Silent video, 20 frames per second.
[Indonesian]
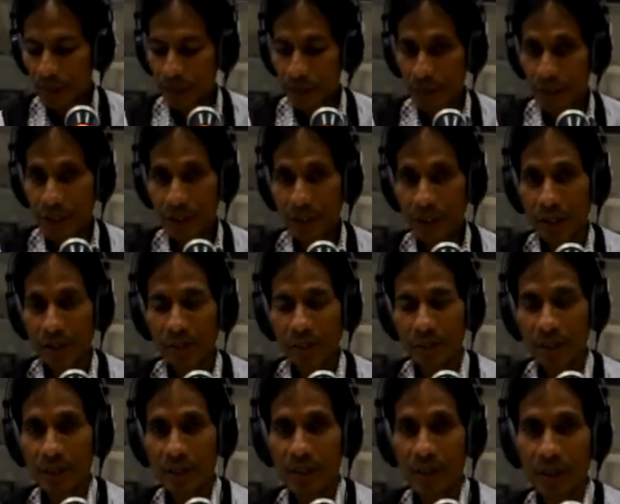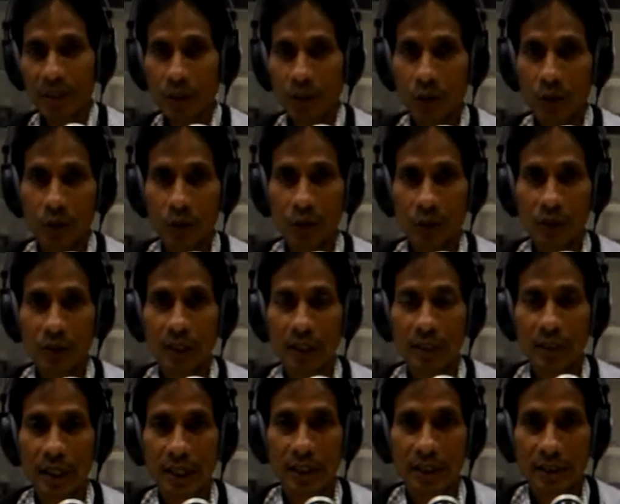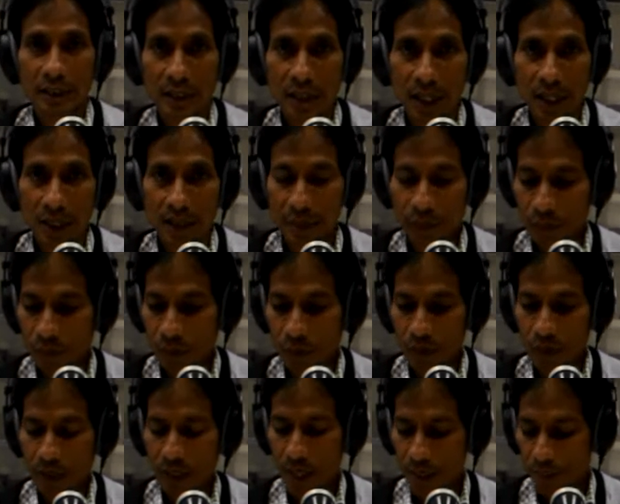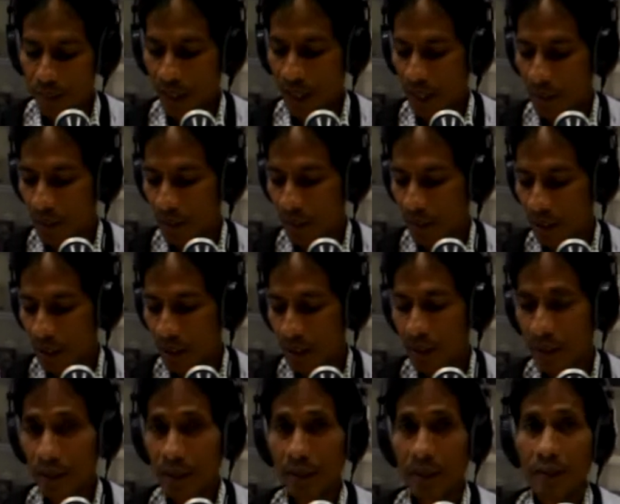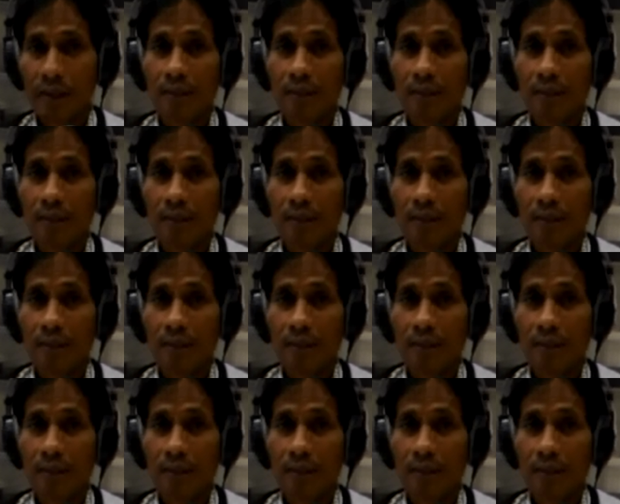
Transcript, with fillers: jika baptisan Roh Kudus terjadi sekali untuk selama-lamanya,